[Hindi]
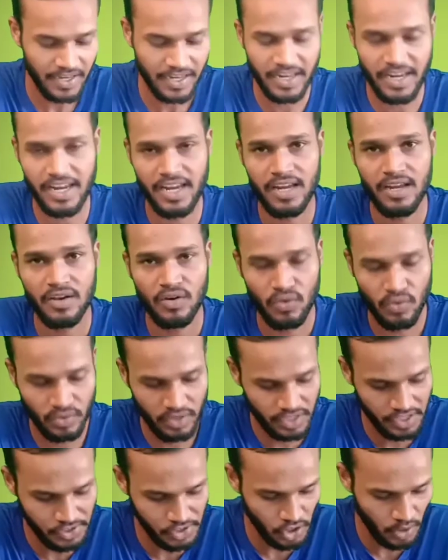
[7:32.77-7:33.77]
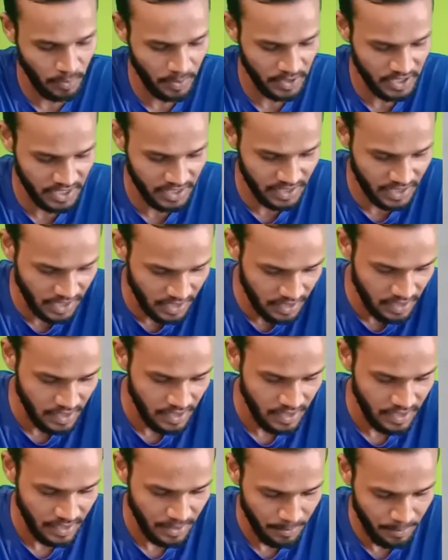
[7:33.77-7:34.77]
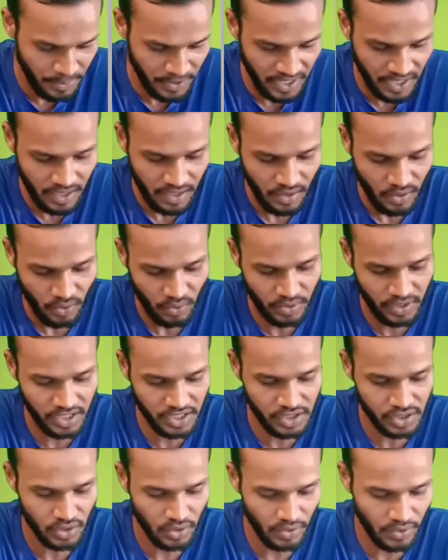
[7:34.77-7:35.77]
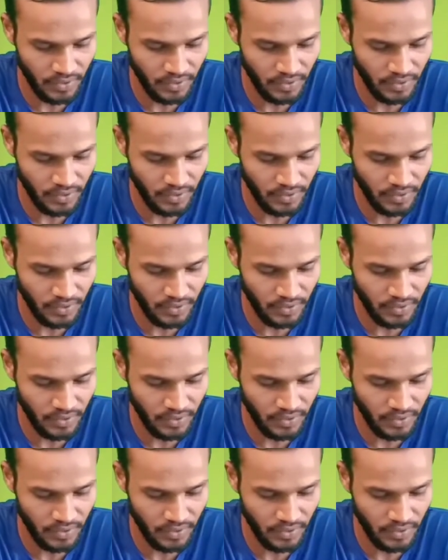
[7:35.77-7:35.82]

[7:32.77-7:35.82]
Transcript: ए 1975 बी उन्नीस